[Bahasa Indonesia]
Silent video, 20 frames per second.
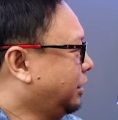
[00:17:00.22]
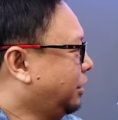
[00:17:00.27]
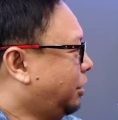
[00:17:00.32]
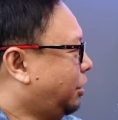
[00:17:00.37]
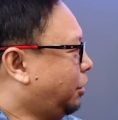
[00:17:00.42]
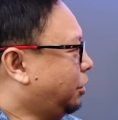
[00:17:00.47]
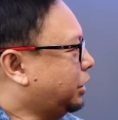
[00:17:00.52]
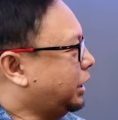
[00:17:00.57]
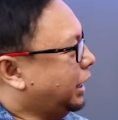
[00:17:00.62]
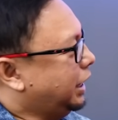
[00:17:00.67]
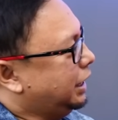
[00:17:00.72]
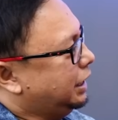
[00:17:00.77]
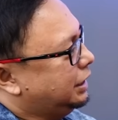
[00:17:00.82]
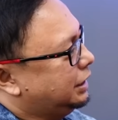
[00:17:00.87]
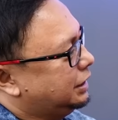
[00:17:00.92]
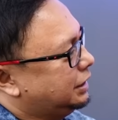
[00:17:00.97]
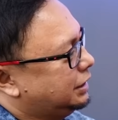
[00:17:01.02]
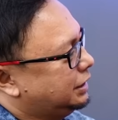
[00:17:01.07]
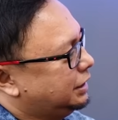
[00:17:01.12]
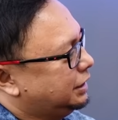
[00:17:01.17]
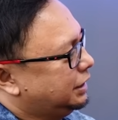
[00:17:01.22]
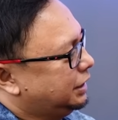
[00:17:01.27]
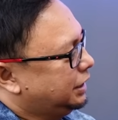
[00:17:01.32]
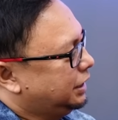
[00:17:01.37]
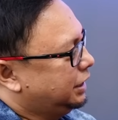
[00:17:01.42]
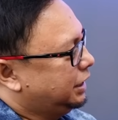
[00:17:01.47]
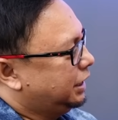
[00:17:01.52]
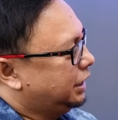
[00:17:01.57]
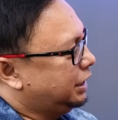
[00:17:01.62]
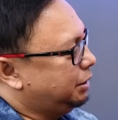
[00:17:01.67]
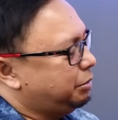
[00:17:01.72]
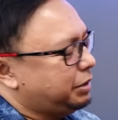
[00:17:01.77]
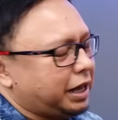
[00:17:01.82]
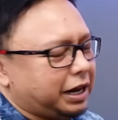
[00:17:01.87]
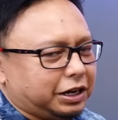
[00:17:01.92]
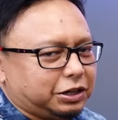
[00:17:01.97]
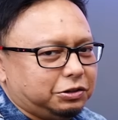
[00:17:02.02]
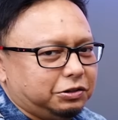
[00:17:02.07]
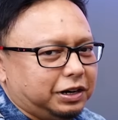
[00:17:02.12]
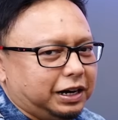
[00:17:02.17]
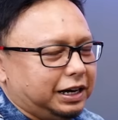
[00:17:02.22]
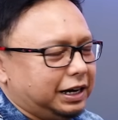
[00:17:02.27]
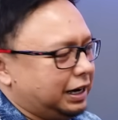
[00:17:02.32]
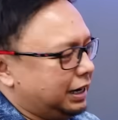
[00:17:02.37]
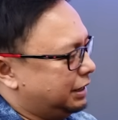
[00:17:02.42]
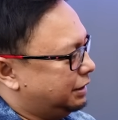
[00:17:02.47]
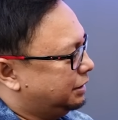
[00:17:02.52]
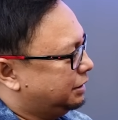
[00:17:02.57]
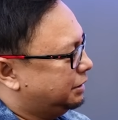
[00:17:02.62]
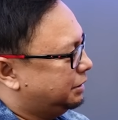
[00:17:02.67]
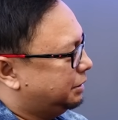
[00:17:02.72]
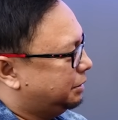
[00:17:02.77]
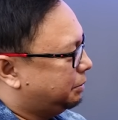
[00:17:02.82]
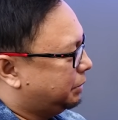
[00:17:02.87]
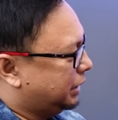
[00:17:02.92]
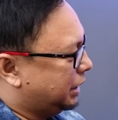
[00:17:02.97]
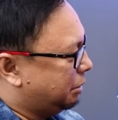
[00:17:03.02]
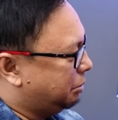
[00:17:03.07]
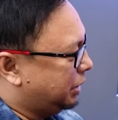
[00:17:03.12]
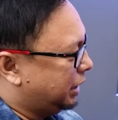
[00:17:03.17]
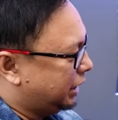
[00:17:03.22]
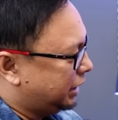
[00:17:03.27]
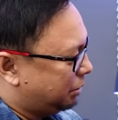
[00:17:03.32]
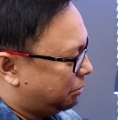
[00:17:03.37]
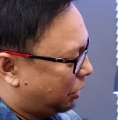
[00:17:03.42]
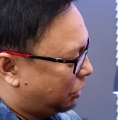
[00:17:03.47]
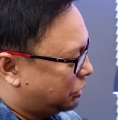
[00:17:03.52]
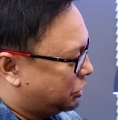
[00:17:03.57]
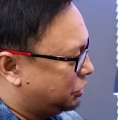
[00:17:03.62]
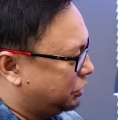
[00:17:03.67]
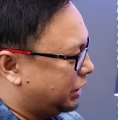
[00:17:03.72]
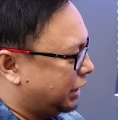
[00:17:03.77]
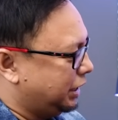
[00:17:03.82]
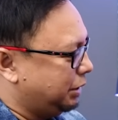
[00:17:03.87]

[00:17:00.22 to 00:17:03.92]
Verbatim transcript: Oke, ini menarik juga ya. Penampilannya bagus juga